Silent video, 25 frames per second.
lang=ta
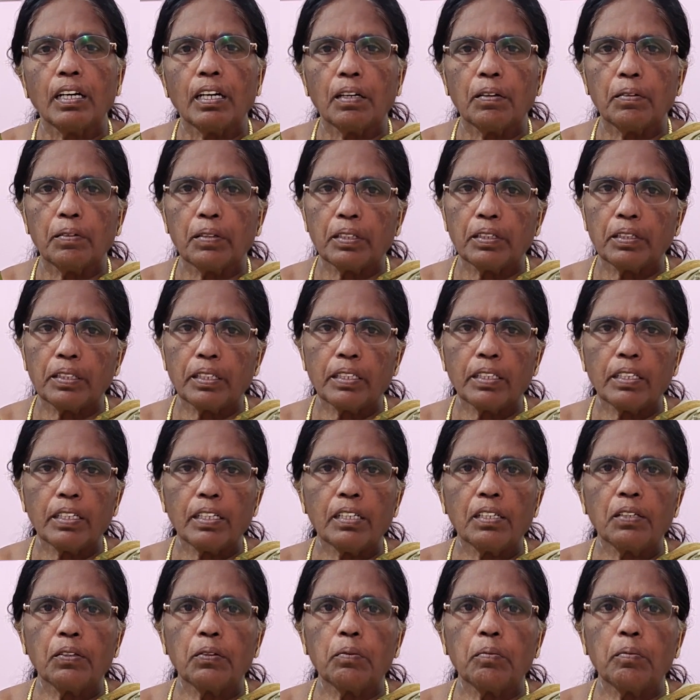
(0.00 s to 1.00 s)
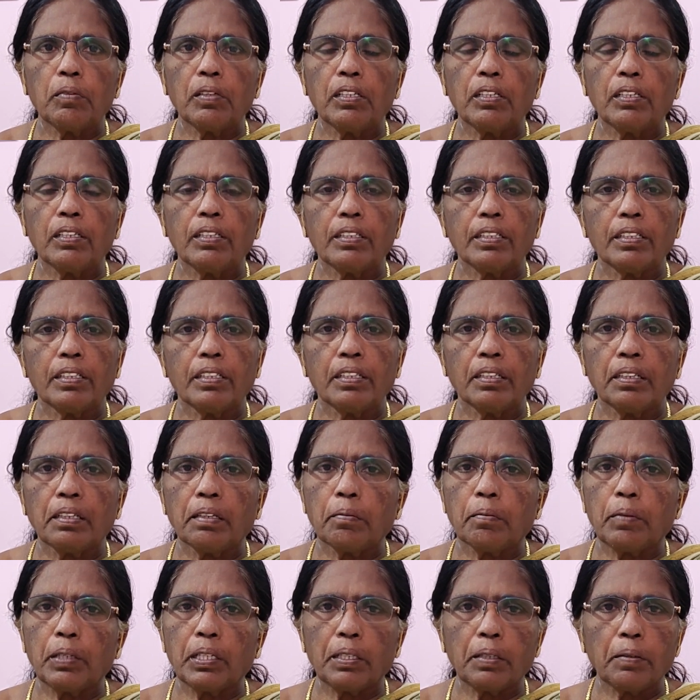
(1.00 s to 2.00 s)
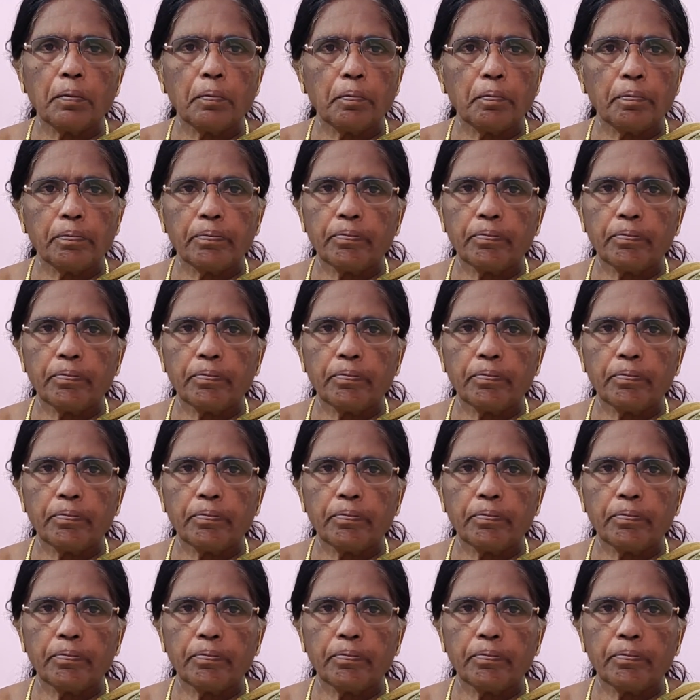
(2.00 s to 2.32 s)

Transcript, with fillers: அவர் தனியார் ரூமில் என்னைய இந்த மாதிரி